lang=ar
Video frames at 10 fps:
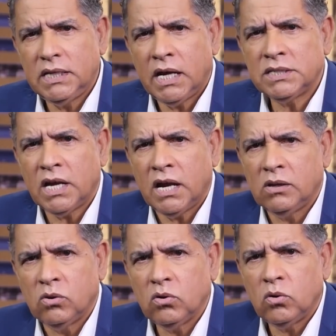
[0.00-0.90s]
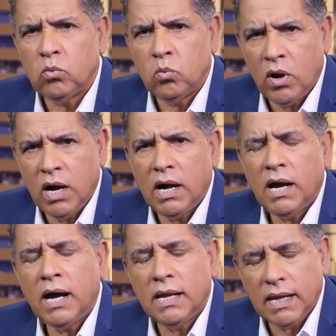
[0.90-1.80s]
التالق
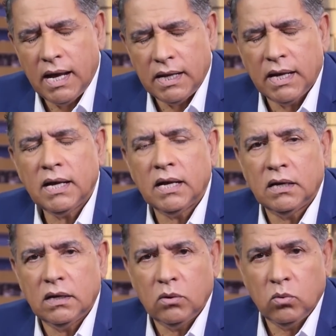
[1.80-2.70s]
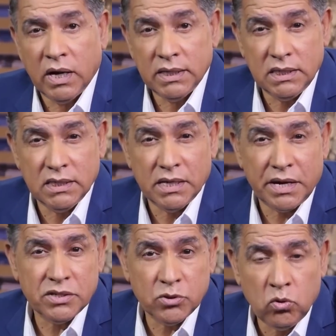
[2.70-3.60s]
والقلق وغادي
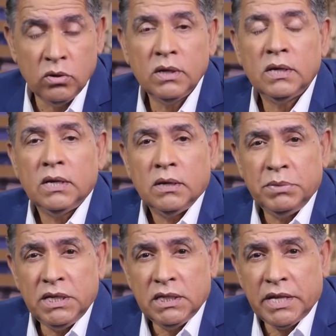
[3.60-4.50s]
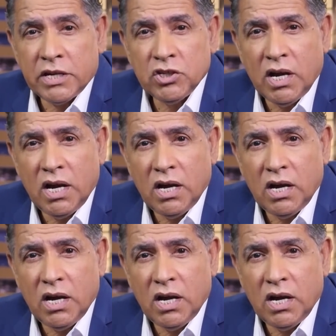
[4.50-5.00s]
نرصدوا بدرجة